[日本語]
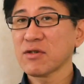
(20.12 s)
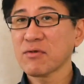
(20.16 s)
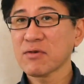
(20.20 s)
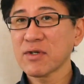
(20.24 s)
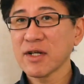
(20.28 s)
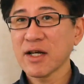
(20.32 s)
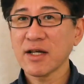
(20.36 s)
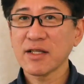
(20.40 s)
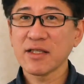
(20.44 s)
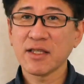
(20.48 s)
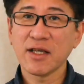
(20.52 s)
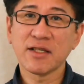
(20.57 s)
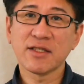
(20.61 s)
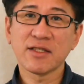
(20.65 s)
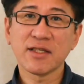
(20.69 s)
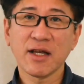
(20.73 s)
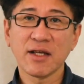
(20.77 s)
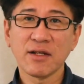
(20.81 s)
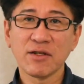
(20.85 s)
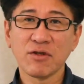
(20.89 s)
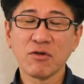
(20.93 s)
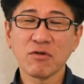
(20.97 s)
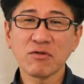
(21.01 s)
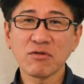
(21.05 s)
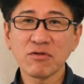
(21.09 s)
要な
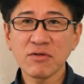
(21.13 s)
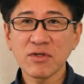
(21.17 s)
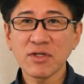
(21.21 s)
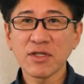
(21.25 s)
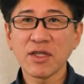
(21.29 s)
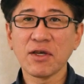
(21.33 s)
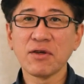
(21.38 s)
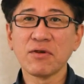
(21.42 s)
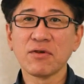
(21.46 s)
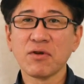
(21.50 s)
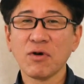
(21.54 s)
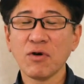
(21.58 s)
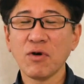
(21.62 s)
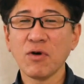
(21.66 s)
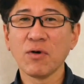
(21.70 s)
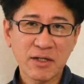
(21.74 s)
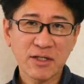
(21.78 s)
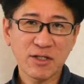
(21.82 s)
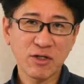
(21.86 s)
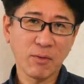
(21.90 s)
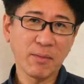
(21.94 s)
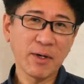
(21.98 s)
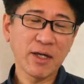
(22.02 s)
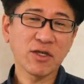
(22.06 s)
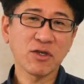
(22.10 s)
デッサン力っていうのを
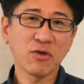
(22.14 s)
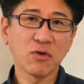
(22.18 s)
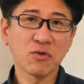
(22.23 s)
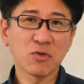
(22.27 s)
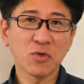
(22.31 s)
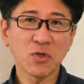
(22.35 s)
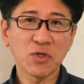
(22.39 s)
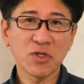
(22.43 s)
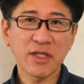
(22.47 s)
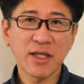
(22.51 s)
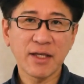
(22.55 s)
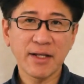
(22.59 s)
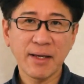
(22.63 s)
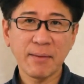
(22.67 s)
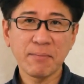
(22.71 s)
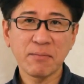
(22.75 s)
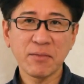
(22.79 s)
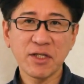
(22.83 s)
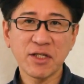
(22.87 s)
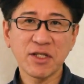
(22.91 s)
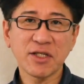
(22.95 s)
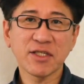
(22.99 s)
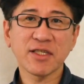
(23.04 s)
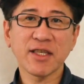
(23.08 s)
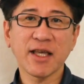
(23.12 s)
基礎勉強としてね、
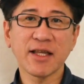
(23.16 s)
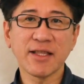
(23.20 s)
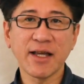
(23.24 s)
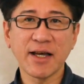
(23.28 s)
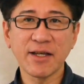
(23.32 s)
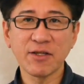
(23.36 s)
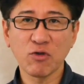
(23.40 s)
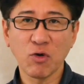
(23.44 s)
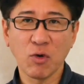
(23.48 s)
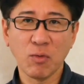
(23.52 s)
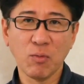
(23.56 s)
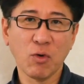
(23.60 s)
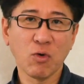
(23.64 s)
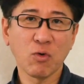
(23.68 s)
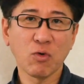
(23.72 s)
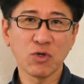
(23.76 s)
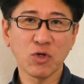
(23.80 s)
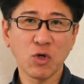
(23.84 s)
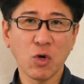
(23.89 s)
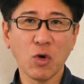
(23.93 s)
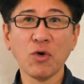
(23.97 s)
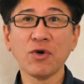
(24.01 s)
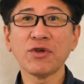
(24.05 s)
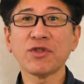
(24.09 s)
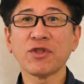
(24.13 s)
身につけたいと思うこ
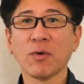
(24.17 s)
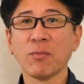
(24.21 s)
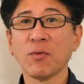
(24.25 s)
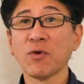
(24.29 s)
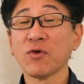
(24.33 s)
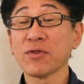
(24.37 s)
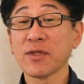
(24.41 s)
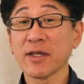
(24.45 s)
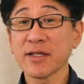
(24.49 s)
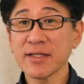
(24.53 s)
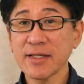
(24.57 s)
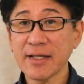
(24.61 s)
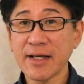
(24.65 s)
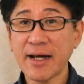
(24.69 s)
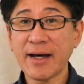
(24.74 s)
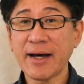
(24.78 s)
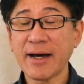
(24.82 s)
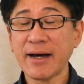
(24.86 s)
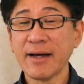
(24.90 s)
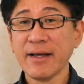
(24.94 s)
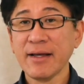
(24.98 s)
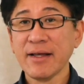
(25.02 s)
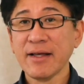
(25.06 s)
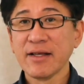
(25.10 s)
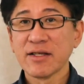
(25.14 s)
と多いと思うんです
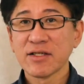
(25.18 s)
が、